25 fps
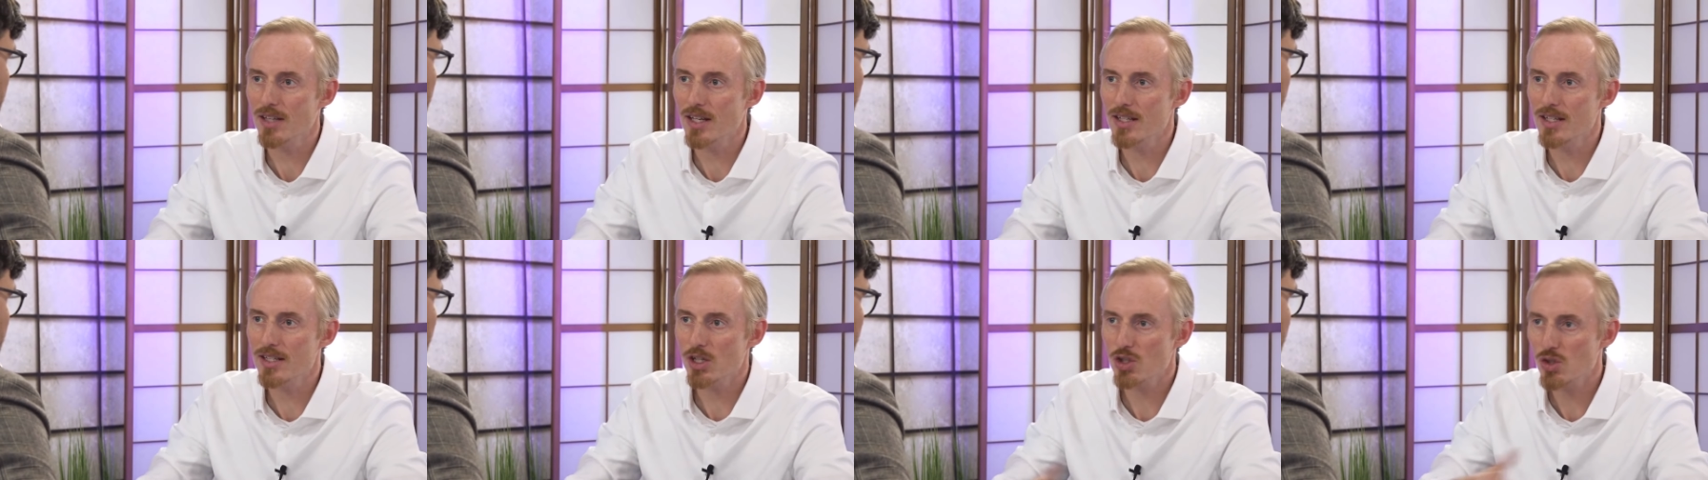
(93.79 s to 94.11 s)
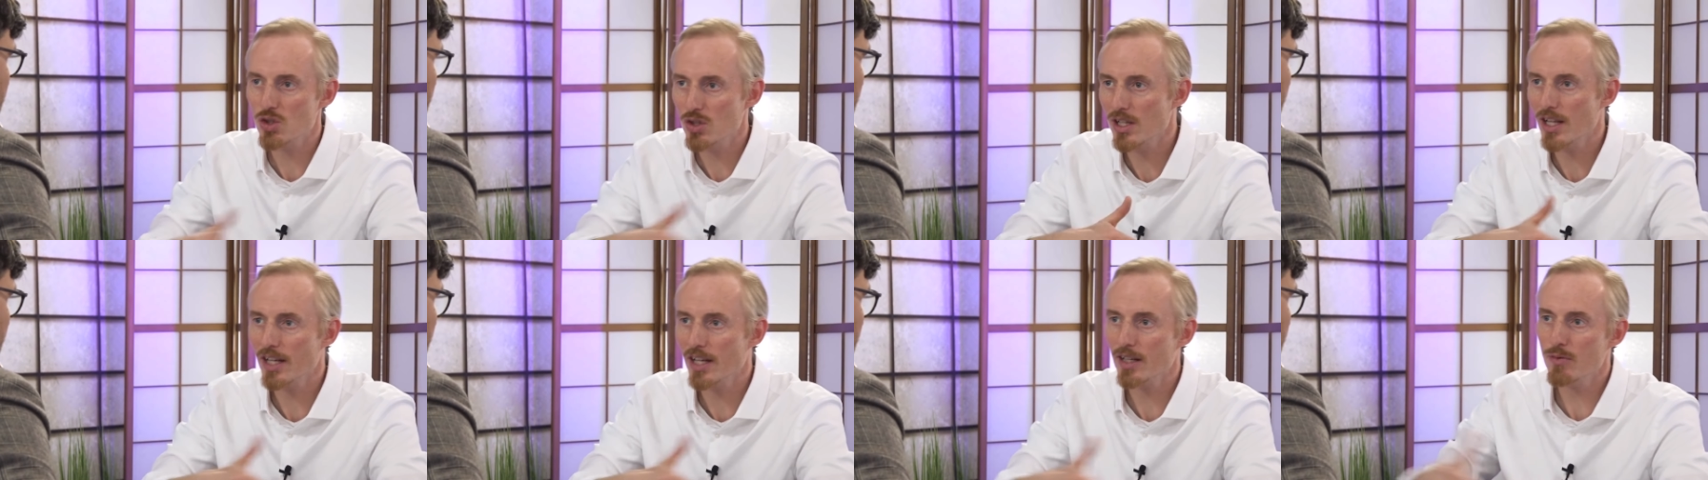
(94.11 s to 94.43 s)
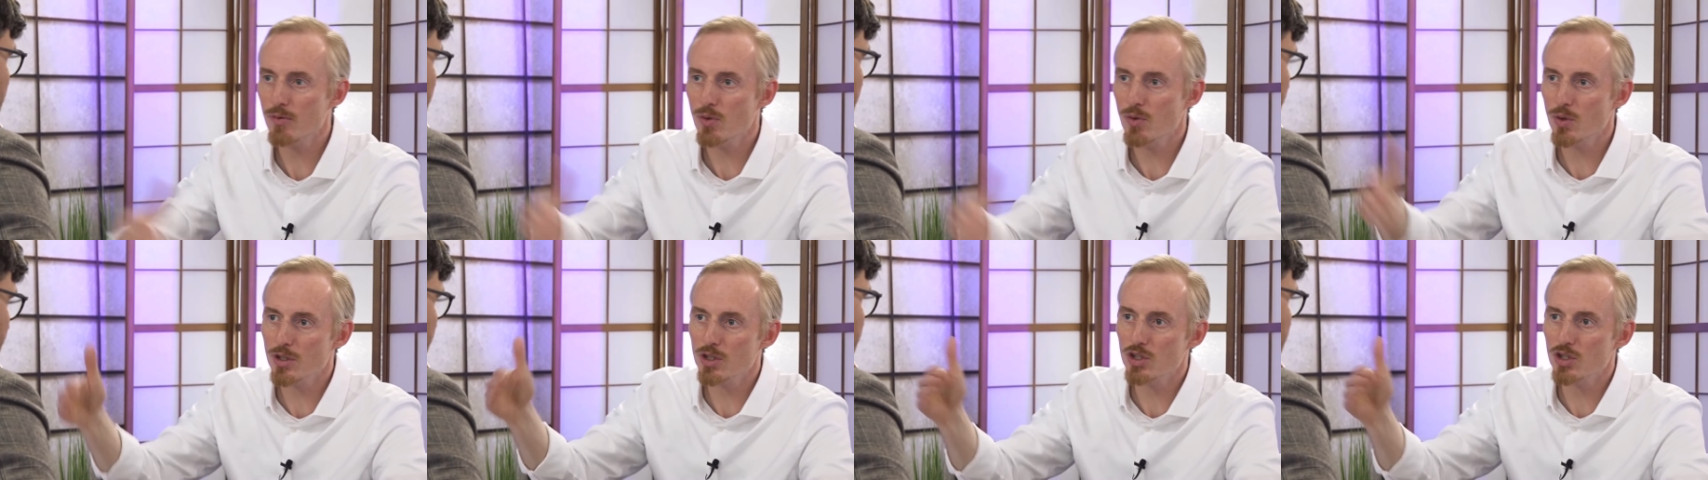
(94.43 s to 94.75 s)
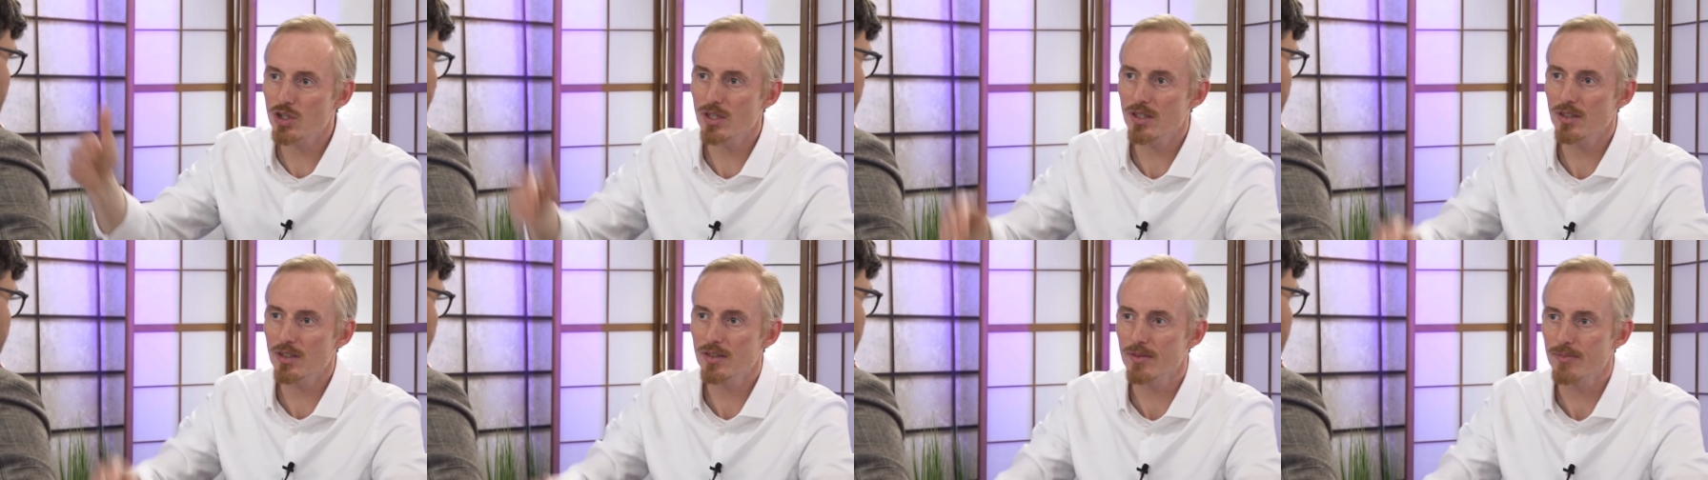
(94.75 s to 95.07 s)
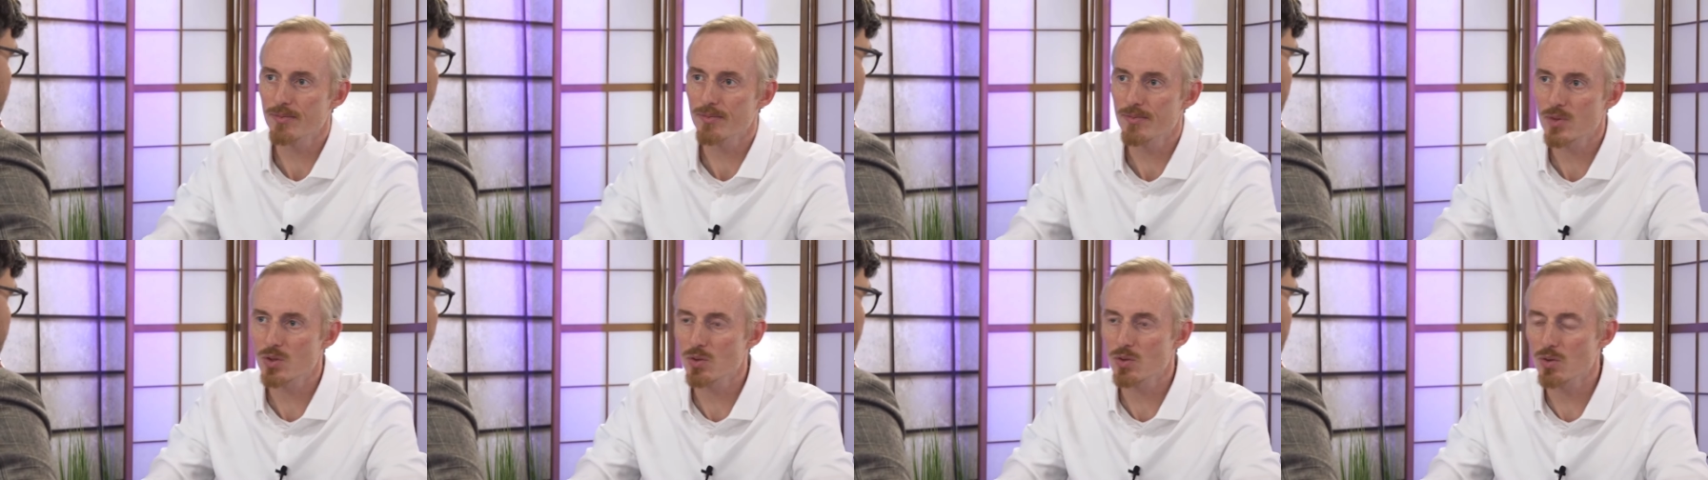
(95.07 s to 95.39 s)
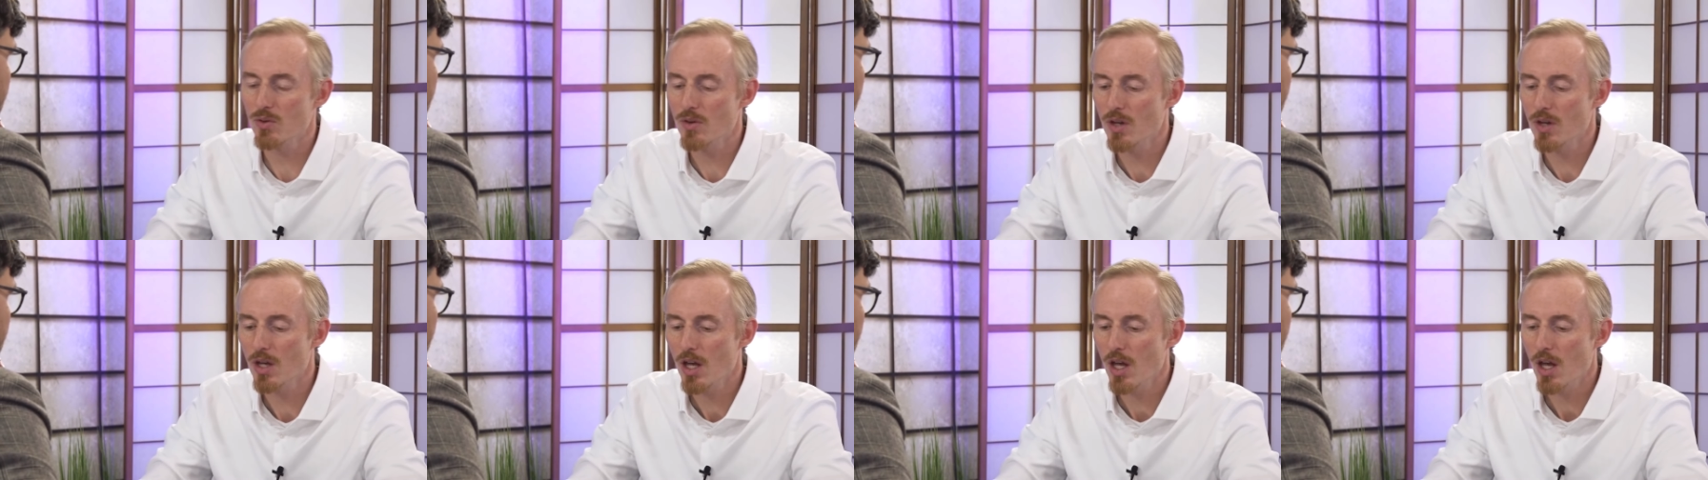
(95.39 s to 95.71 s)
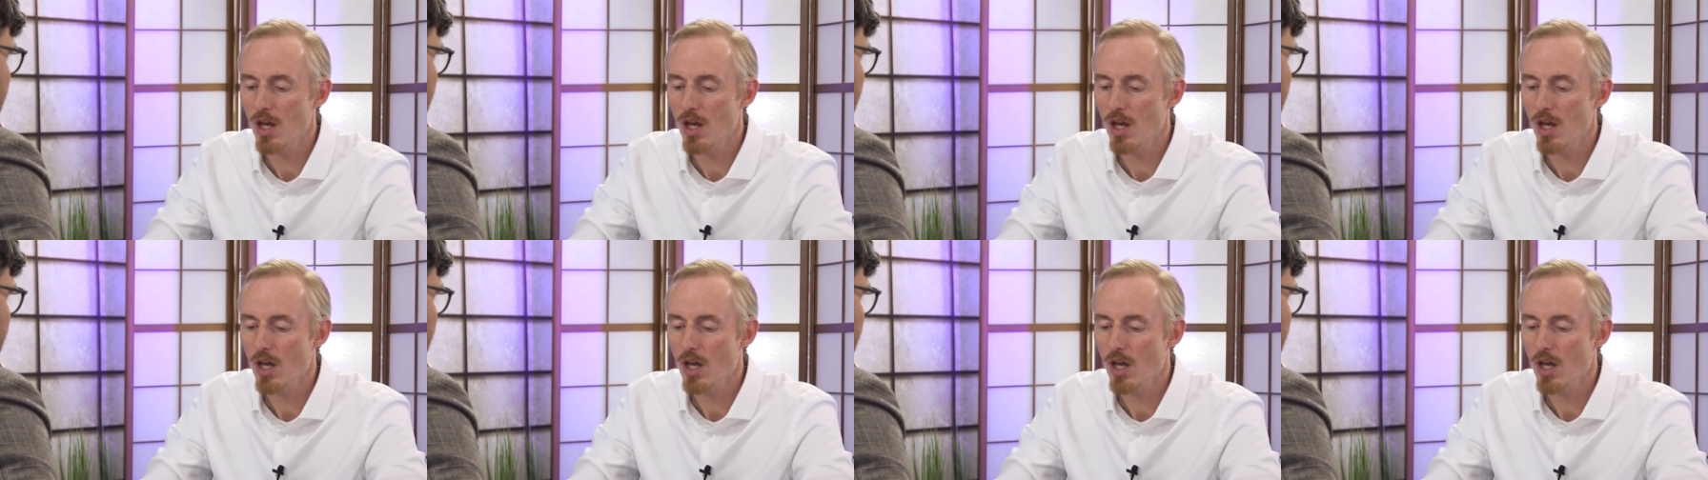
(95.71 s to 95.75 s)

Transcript: Da ist ja schon eine lange Vorgeschichte. So.